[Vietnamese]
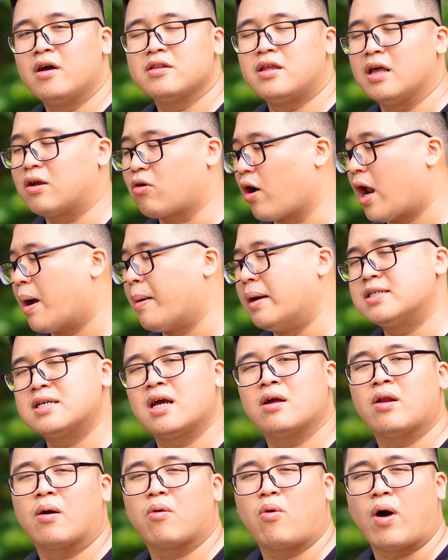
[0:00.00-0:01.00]
Thì con
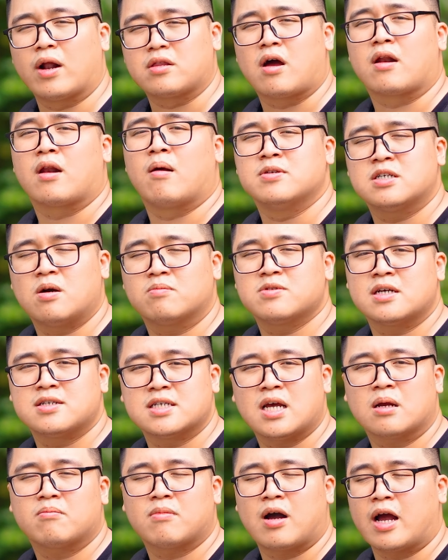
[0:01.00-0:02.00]
A7C là hoàn toàn nằm trong danh
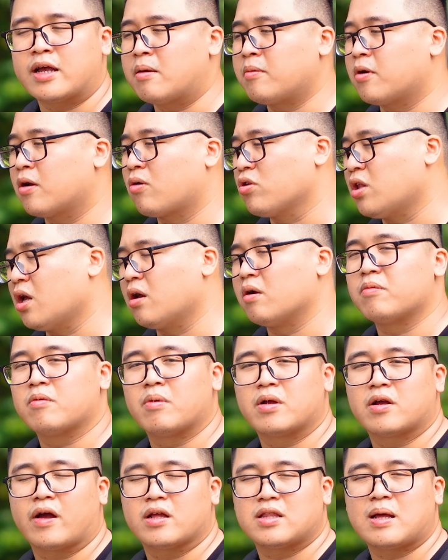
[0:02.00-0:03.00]
sách mà anh em có thể
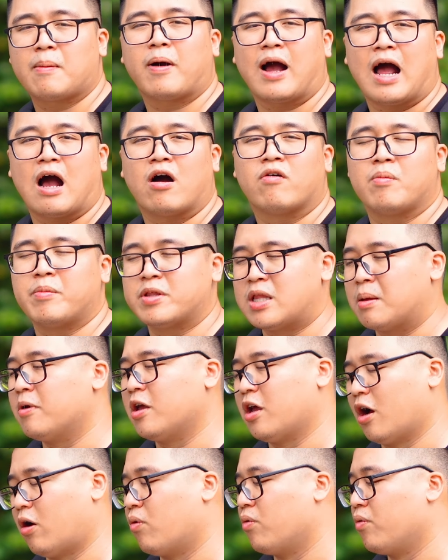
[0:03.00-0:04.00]
tham khảo và mình tìm
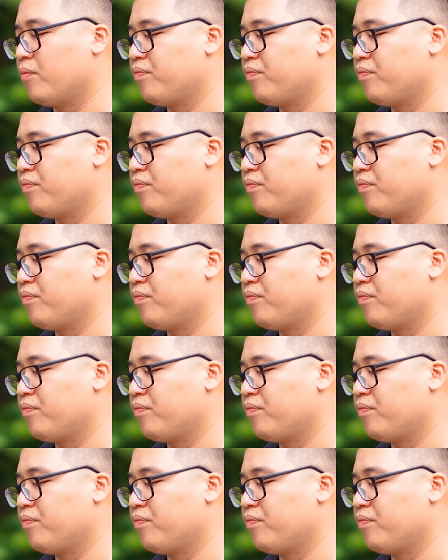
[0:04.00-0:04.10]
hiểu.